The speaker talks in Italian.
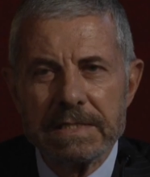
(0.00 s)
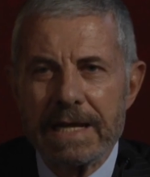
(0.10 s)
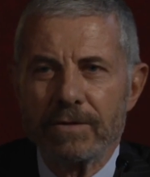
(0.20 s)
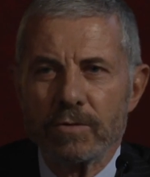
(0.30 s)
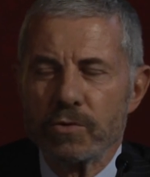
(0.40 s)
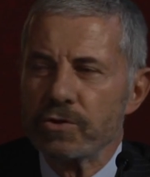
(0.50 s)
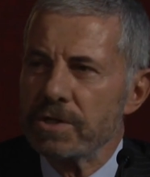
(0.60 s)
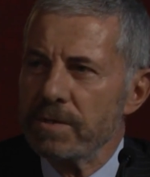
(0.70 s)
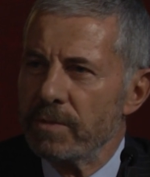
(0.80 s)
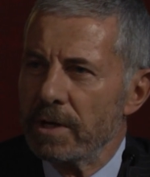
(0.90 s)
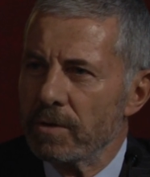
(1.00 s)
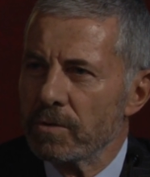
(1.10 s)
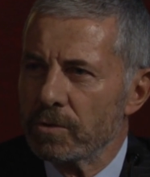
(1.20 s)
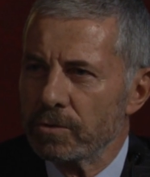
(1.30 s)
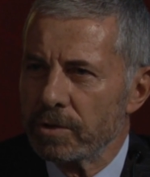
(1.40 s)
stato possibile
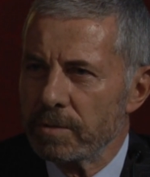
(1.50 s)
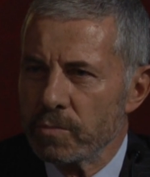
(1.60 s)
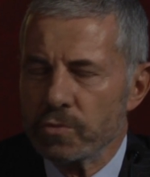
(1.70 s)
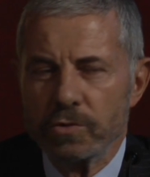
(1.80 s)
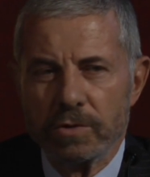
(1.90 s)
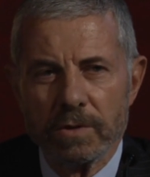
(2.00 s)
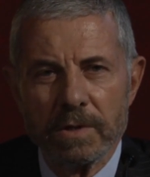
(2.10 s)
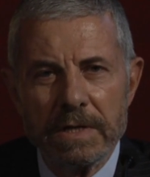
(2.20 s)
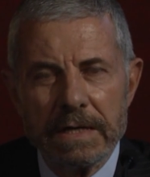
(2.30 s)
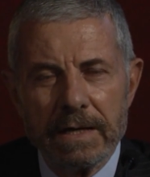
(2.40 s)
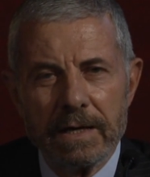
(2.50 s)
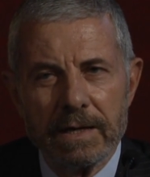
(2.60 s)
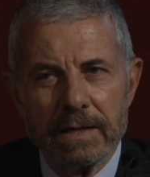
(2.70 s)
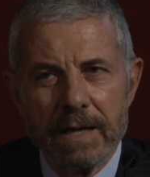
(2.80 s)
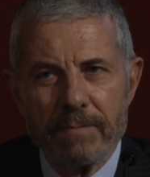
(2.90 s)
un contributo
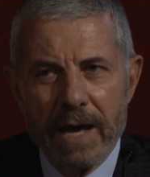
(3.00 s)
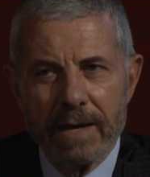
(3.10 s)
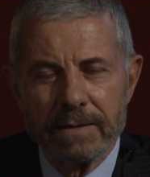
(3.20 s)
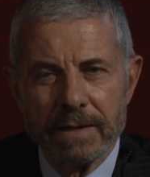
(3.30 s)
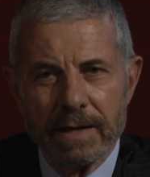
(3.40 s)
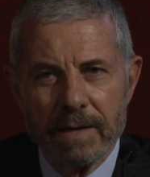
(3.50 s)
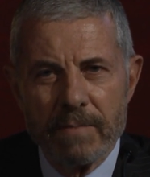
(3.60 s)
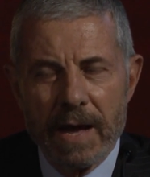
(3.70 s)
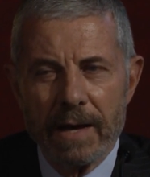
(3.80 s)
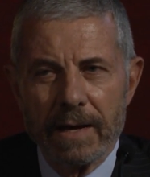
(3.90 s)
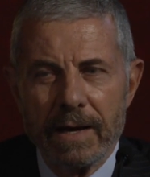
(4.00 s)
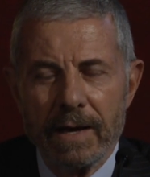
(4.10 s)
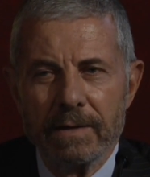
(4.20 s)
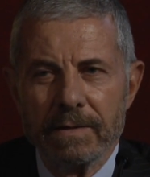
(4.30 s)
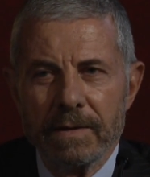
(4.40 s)
eh, da parte della
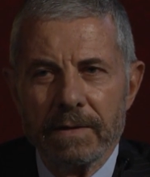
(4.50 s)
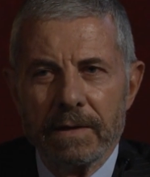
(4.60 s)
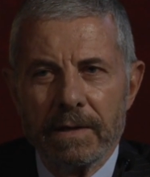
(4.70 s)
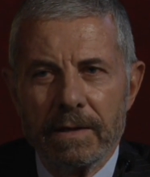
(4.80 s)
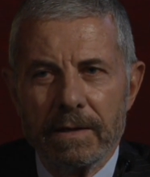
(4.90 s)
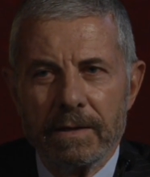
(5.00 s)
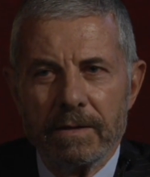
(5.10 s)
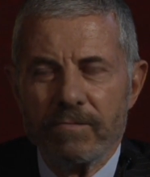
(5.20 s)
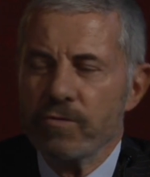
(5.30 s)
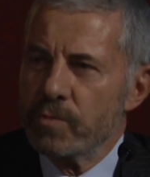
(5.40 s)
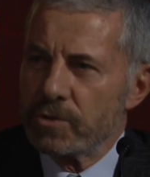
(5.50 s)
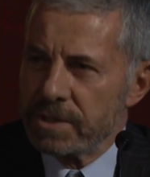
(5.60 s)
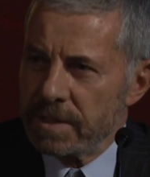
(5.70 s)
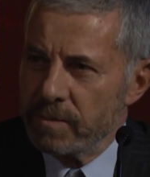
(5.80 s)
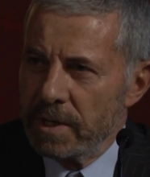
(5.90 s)
banca. Eh, fu
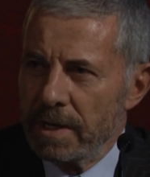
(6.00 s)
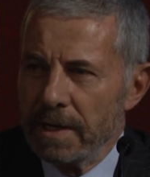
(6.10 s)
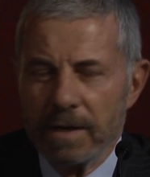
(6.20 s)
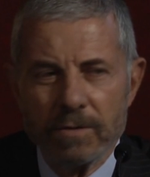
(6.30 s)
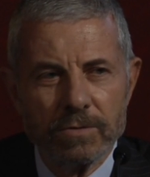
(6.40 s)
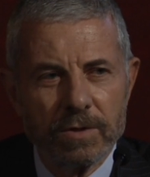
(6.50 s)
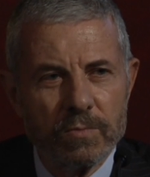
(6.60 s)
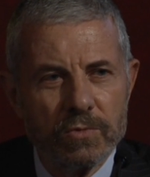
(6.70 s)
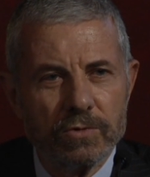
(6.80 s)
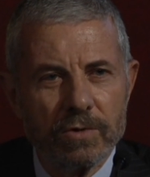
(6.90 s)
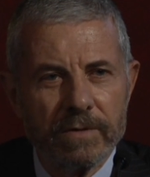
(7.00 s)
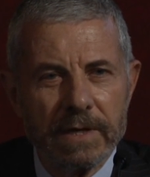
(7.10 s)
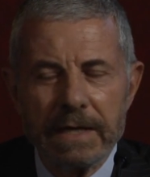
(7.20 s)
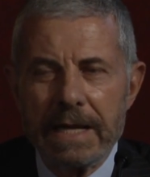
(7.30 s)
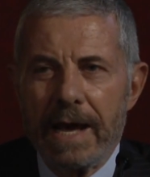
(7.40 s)
possibile, il contributo
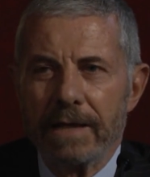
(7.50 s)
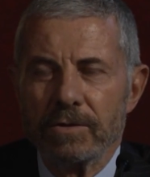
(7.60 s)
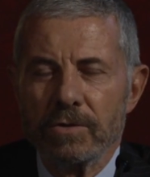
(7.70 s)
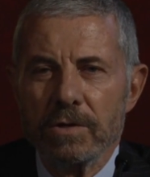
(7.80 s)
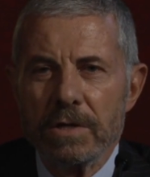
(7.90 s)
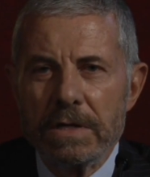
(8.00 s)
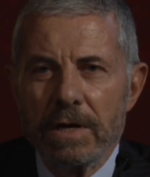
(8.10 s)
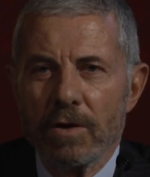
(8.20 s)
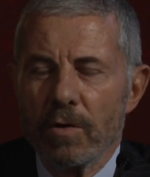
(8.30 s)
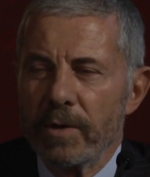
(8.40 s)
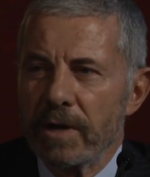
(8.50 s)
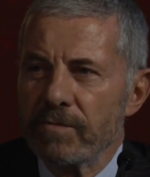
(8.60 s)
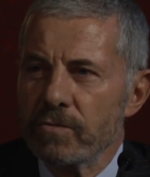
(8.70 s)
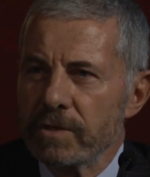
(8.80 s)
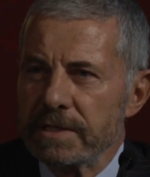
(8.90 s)
venne dato l'opera
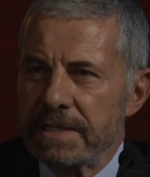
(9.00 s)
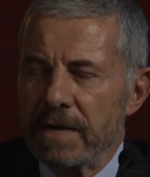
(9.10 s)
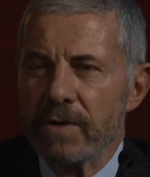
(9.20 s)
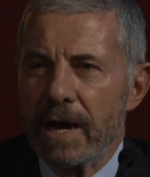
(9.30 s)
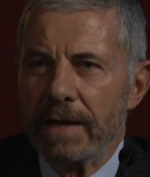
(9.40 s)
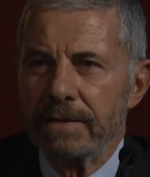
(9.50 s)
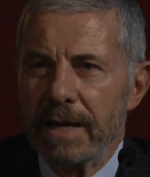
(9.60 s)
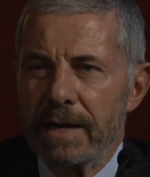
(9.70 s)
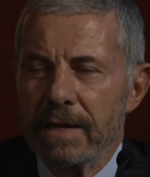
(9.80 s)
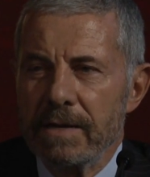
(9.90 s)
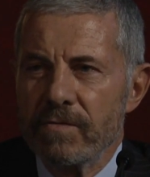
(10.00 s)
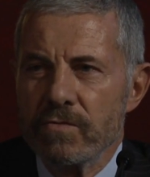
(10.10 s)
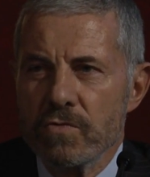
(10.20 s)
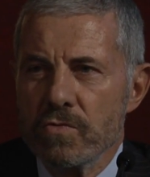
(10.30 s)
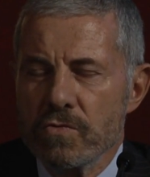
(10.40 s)
fu restaurata e
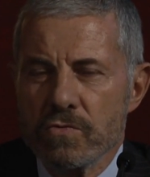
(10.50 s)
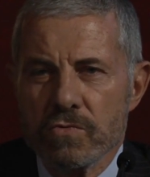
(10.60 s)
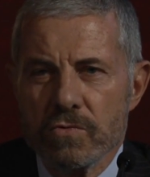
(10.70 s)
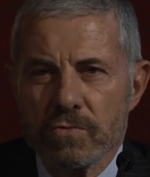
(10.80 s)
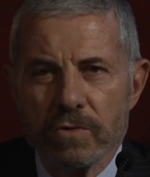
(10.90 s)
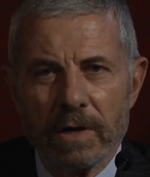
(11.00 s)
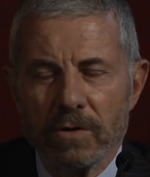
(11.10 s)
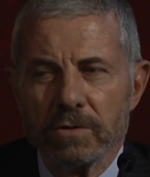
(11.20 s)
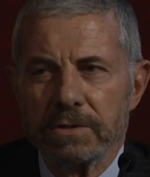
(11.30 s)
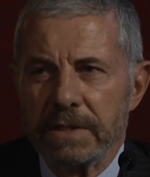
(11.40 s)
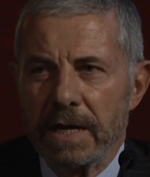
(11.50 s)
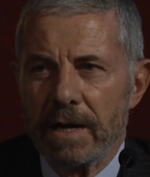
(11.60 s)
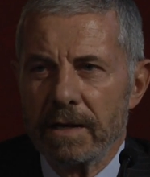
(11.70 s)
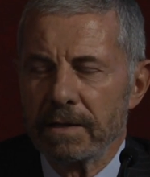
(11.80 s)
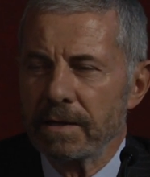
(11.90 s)
fu una
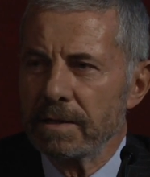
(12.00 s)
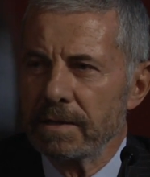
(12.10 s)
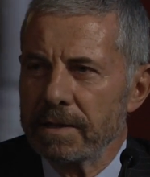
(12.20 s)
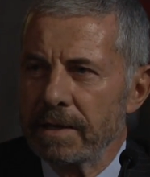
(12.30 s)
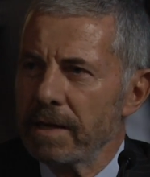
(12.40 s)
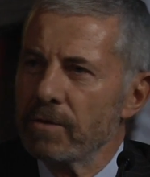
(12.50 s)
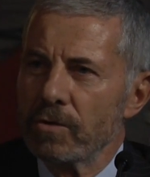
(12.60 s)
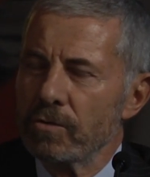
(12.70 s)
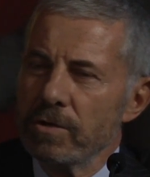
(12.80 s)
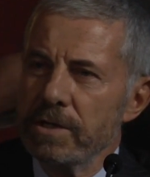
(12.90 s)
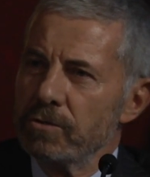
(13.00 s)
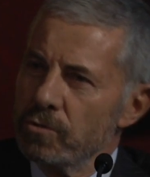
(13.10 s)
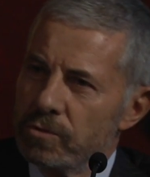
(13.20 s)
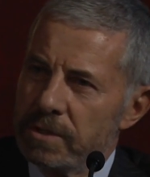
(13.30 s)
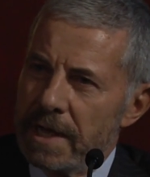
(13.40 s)
cosa eh, che inorgoglì
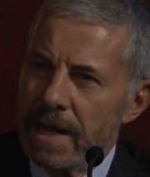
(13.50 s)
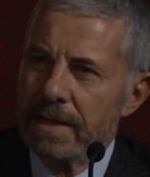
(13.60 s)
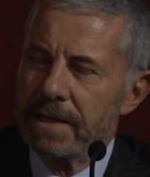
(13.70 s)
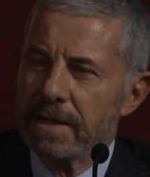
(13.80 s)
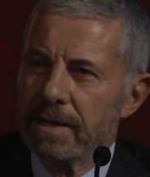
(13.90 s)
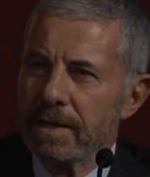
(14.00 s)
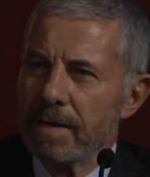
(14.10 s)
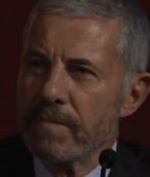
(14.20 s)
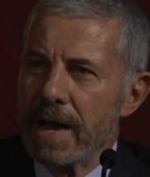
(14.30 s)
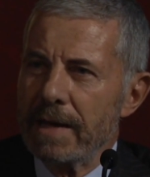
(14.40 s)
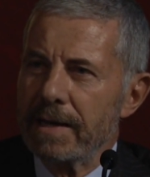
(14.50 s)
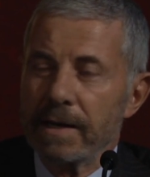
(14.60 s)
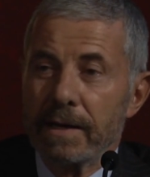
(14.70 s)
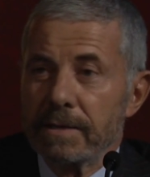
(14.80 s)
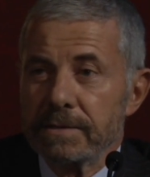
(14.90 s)
tutti, anche la
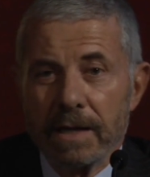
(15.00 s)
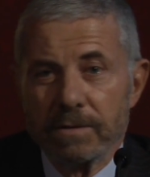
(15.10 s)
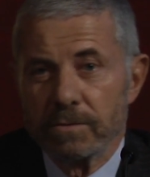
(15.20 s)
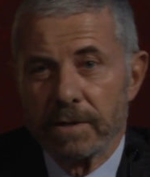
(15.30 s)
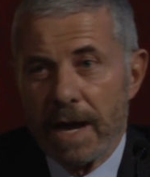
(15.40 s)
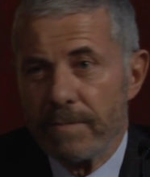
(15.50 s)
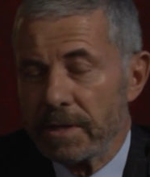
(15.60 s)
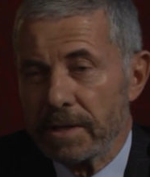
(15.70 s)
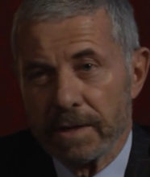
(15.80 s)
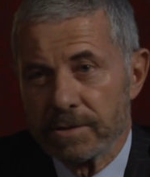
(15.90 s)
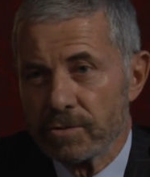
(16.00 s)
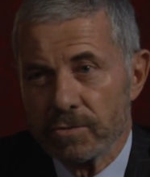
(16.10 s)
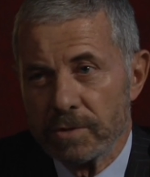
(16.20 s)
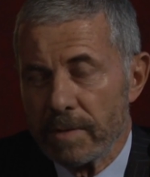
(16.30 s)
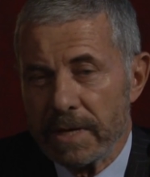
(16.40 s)
banca che era stato tramite
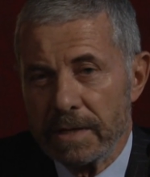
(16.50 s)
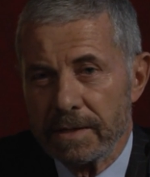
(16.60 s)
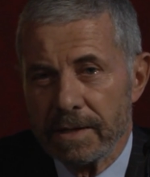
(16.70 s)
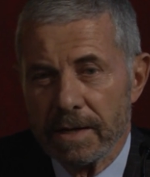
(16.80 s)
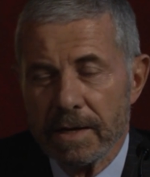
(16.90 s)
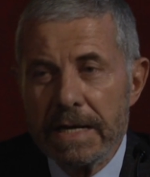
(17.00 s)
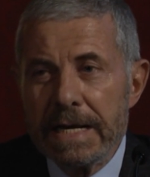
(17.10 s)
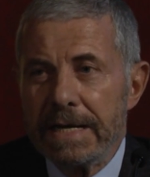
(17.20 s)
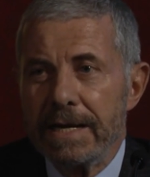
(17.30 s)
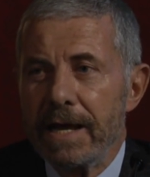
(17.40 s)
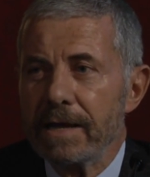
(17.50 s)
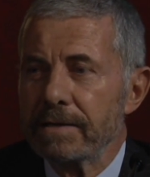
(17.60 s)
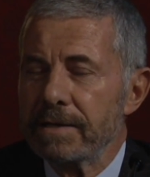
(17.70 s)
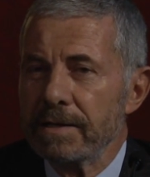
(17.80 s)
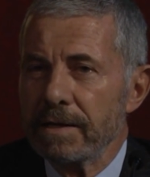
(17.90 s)
assolutamente
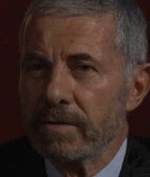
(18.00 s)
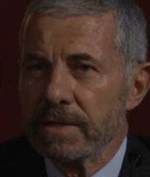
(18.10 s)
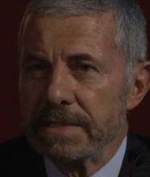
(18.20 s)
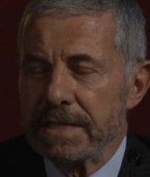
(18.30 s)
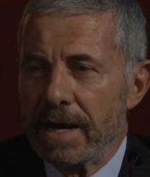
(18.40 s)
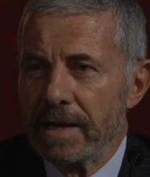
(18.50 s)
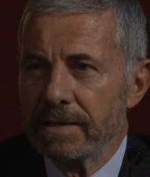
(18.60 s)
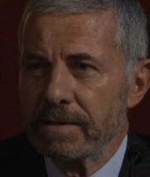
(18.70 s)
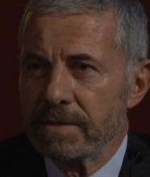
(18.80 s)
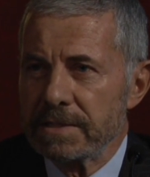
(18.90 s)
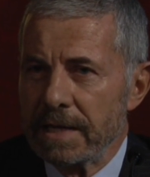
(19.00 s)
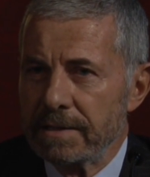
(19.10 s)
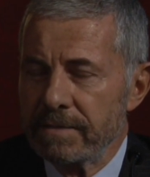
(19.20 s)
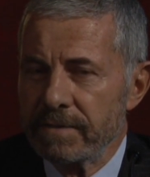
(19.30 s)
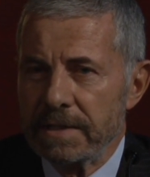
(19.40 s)
inerte di questa, di questa
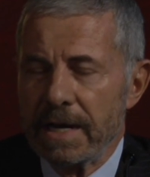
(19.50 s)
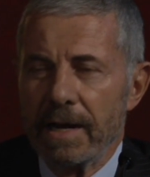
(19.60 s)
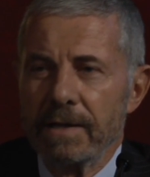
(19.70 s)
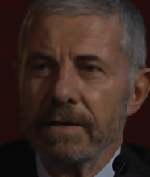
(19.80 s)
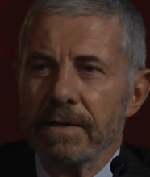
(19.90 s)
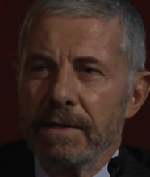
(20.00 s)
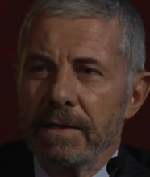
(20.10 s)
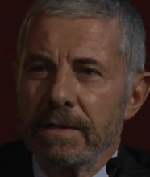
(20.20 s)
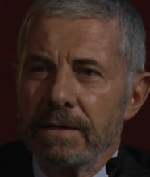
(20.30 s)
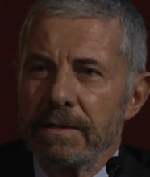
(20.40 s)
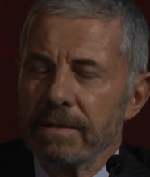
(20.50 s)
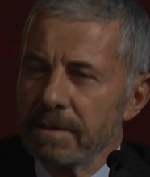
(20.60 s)
attività. Eh,